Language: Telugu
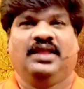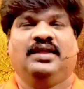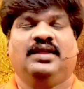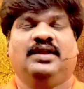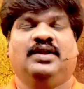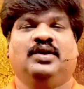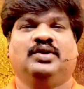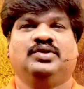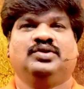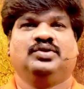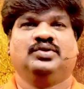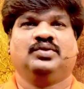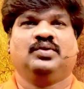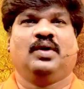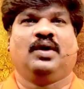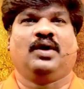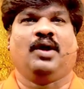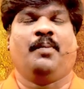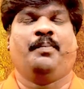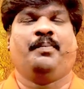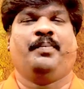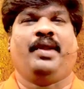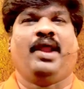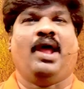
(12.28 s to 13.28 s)
ఈరోజు
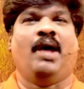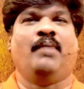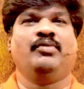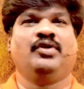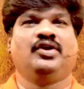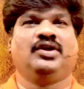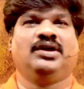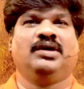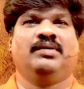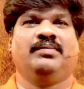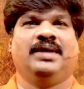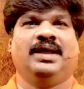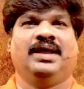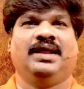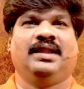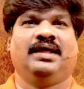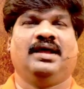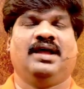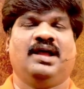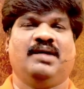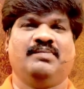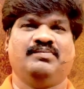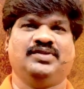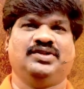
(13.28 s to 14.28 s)
ఒక ప్రాముఖ్యమైన
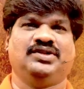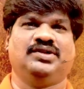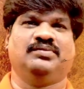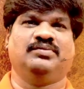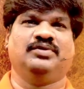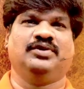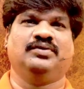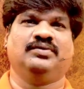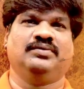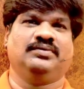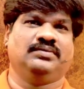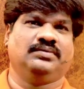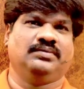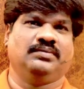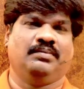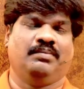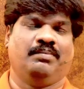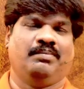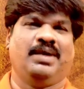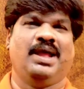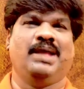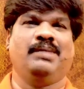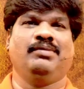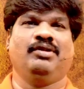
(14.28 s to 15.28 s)
అంశమును
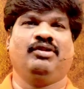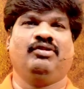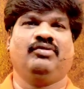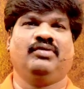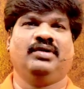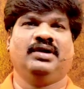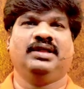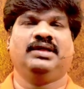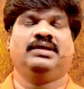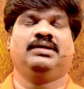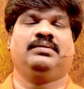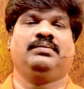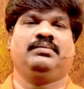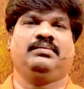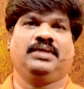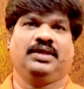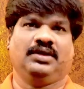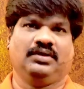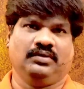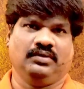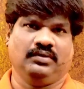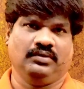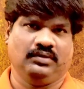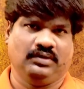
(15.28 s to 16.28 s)
బైబిల్ నుండి
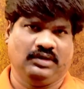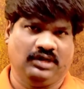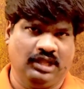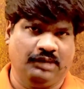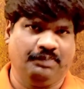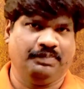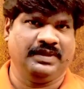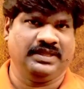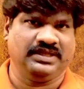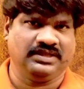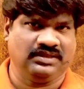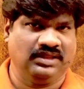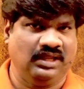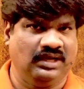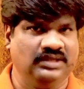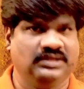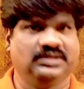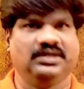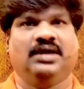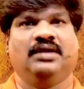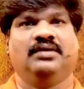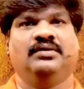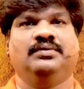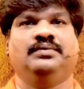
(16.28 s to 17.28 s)
మీకు
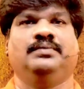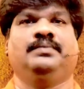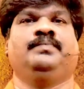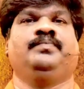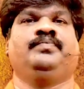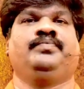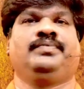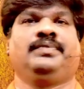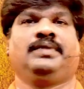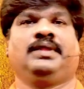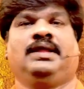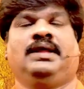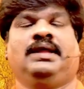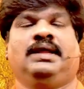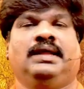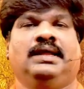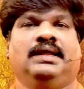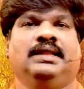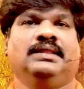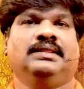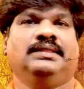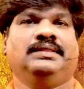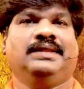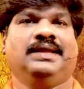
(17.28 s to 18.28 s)
నేర్పించదలిచాను
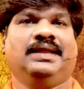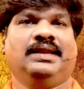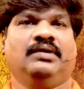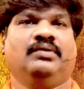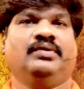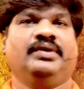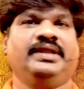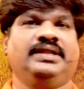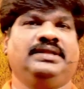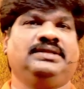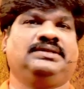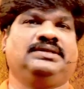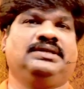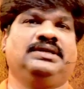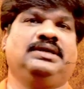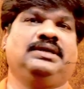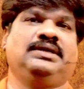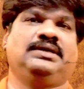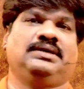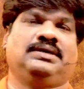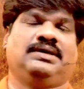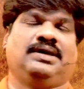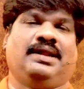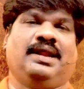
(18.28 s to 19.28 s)
దీని గురించి
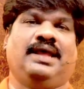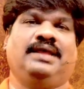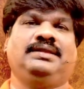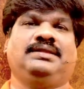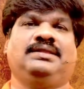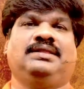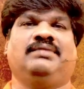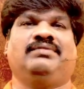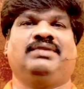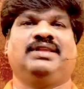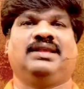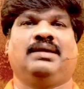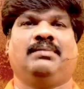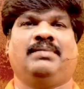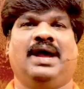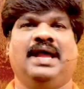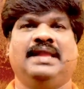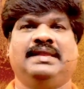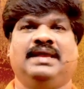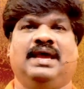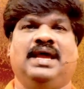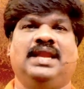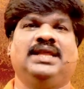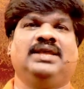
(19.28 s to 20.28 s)
క్రైస్తవ
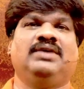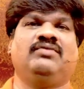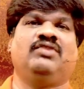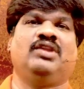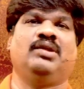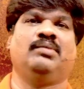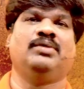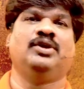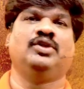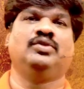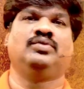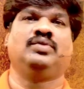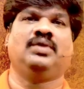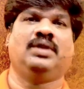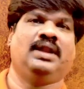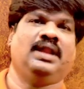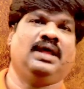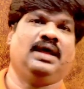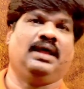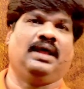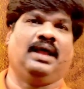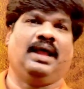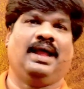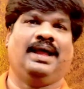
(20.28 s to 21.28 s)
సమాజానికి
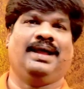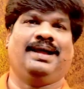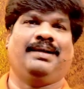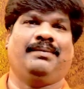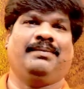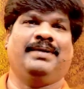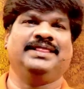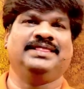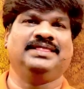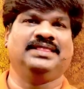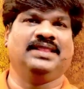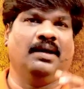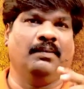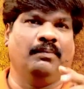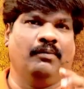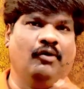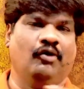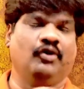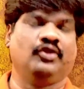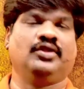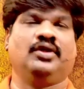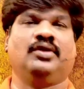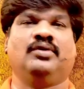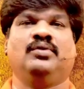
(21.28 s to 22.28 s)
వినబడుతున్న అబద్ధ
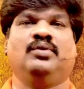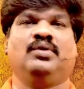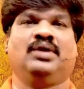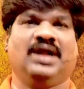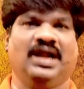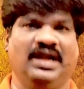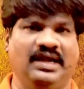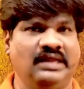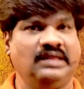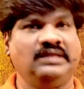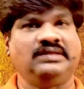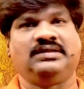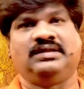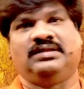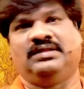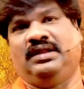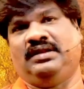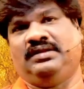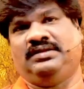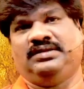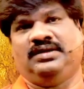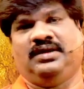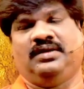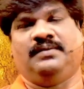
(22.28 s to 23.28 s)
బోధను
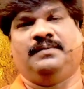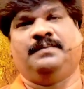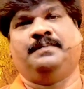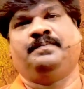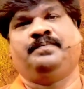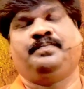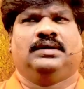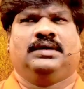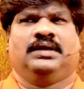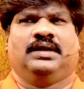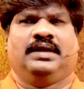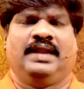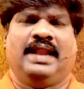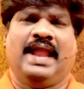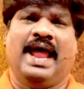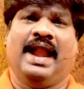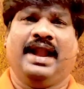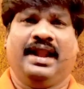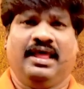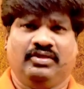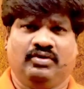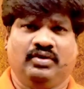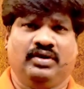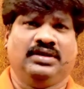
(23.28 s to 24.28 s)
ఖండించదలిచాను
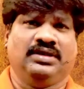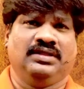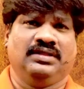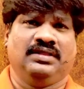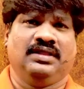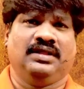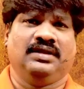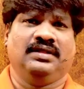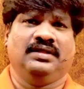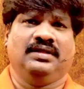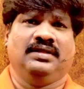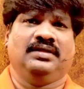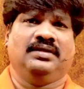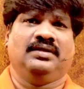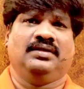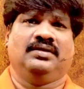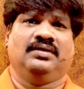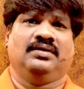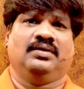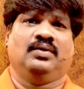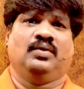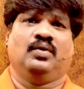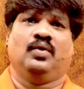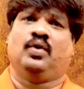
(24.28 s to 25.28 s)
నాడ దొరికిందని
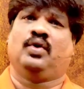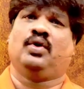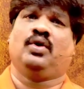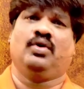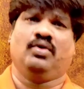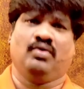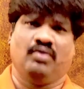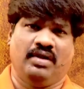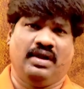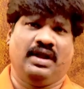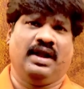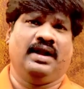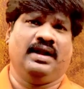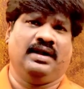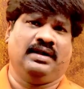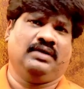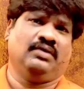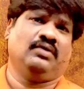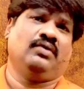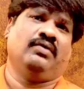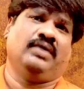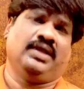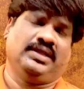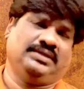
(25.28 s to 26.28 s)
గుర్రం
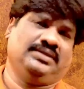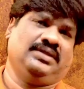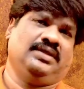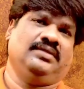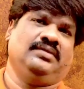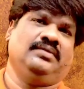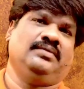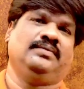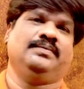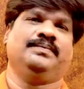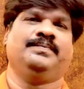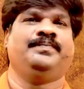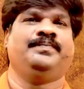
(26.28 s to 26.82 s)
కొన్నాడంట ఒక వస్తాదు